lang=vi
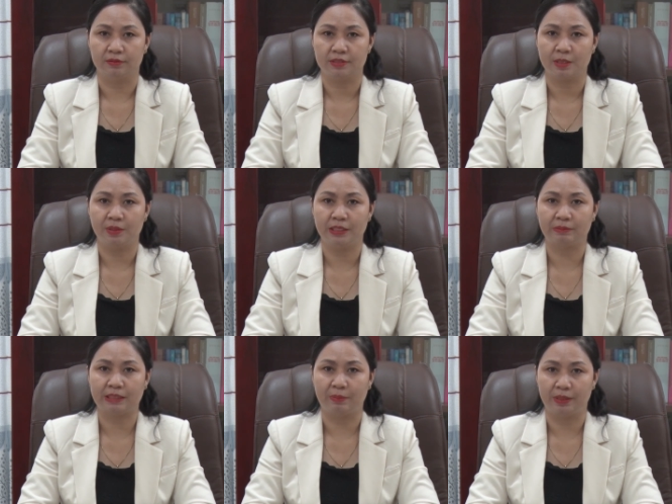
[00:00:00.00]
sau khi
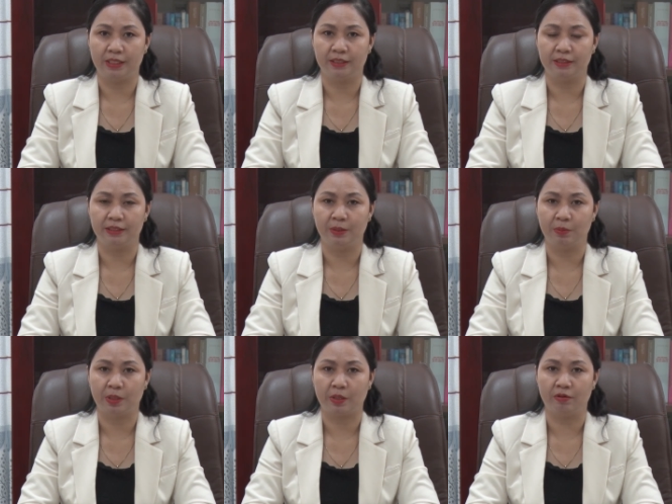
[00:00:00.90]
đào tạo nghề thì
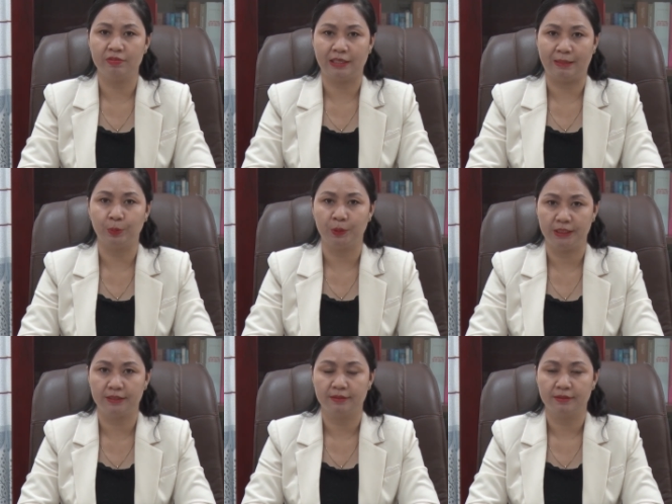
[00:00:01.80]
đều đã có việc làm ổn định